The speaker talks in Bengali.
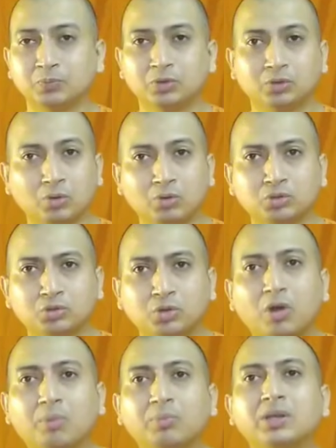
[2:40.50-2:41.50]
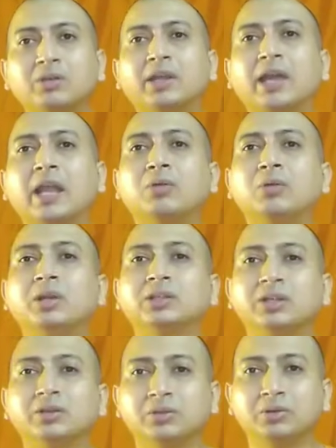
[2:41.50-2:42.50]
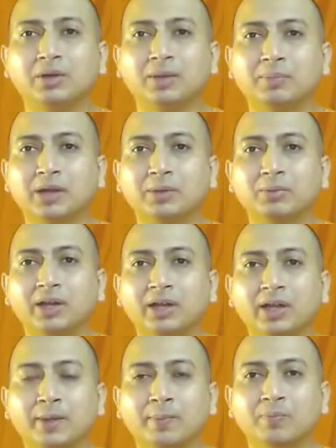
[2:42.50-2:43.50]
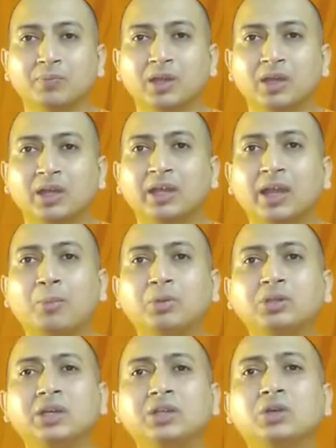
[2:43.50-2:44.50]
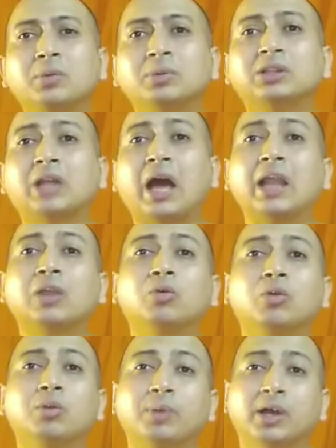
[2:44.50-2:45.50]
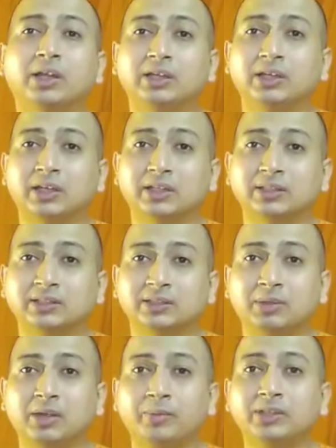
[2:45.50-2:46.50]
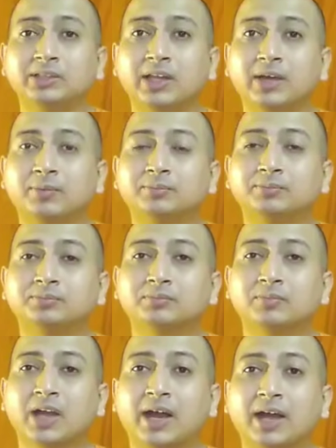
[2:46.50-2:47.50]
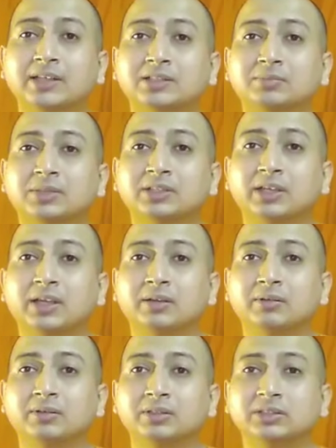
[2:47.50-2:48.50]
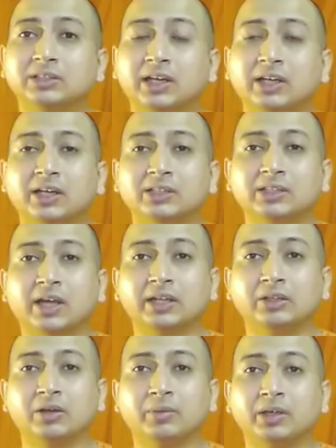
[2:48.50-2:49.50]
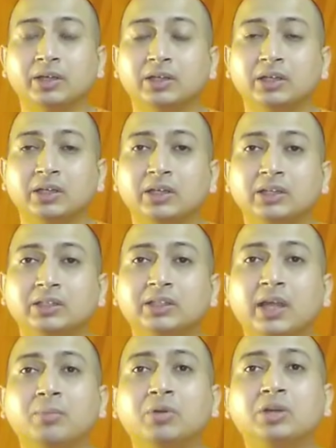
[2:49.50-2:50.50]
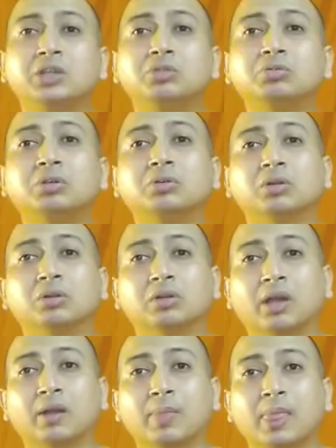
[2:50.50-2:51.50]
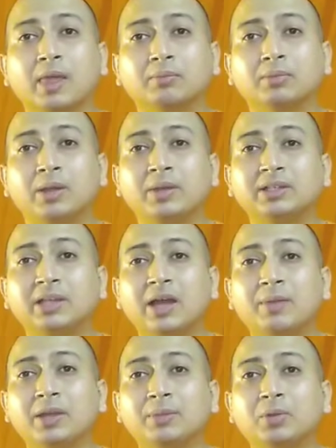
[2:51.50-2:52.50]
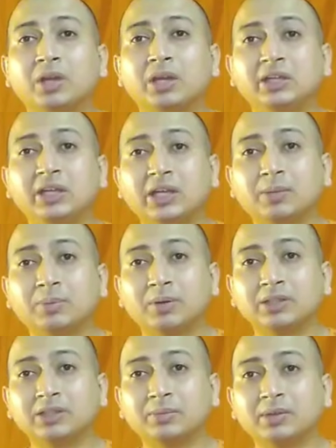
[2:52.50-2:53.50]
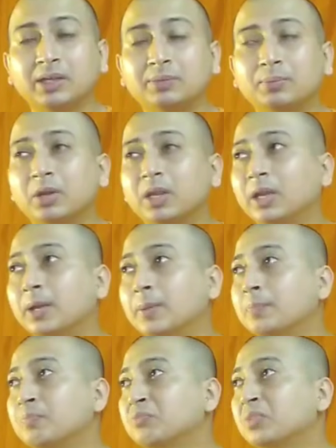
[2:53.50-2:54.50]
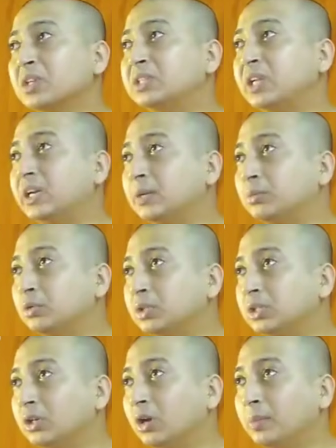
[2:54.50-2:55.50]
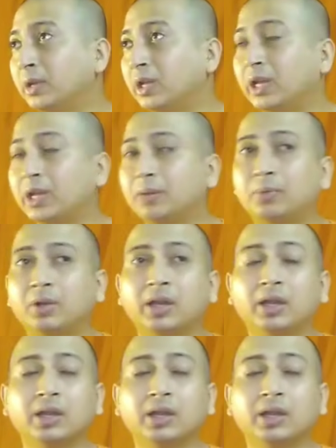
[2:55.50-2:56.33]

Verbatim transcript: তখন সব যেন ক্যালকুলেশনগুলো আপনারা বলেন না কেমন যেন সব তালগোল পাকিয়ে যাচ্ছে ভেবেছিলাম আগস্ট মাসে ছেলেটার চাকরি হবে কেমন কিছুই হলো না ভেবেছিলাম এরপরে ডিএটা পাওয়া যাবে এরপরে ছেলেটা ভর্তি হবে এরপরে